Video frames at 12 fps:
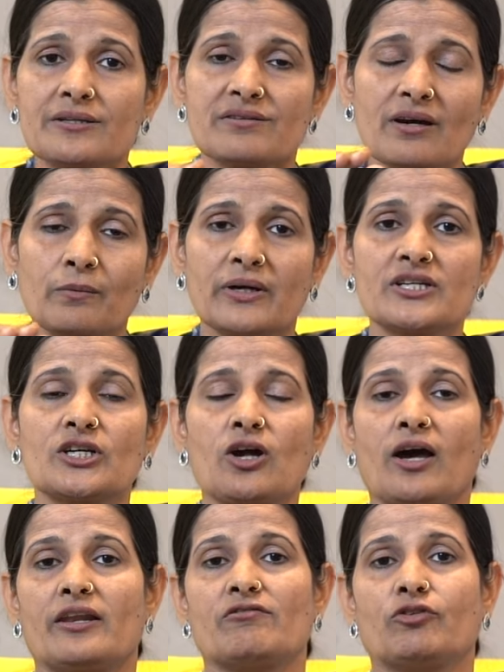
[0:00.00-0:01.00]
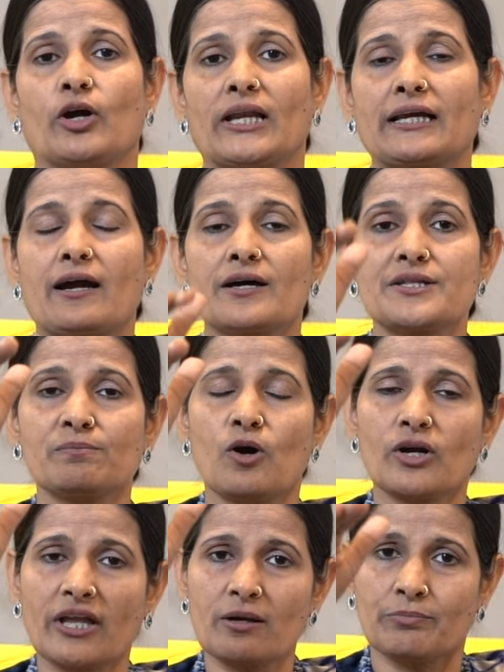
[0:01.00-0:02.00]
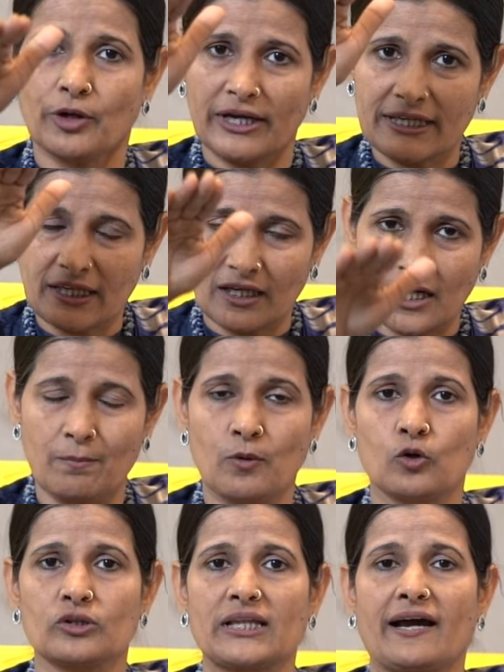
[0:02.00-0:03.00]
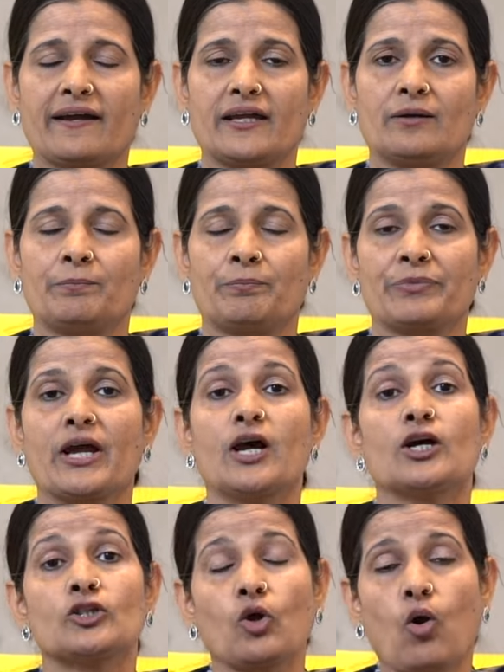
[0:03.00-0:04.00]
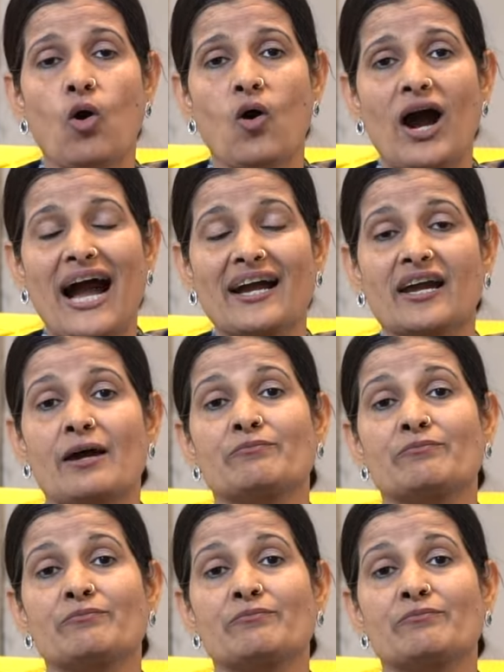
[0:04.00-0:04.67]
एक्स्ट्रा वर्जिन ऑलिव ऑयल का स्मोकिंग पॉइंट कम होता है तो अगर